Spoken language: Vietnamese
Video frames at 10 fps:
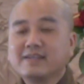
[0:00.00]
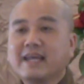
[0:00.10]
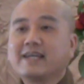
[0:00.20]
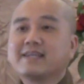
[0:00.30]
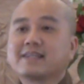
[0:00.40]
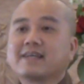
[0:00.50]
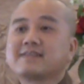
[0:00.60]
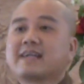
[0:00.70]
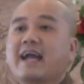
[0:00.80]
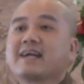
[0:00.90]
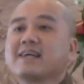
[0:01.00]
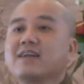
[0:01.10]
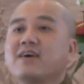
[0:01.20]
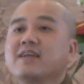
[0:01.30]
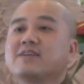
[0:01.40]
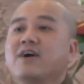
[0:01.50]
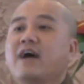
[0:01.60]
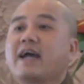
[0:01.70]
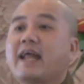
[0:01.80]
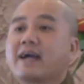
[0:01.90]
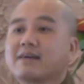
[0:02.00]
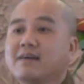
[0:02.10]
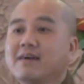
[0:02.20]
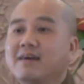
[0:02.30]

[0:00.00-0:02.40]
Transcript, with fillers: như vậy thì tất cả cái đó là do ai đặt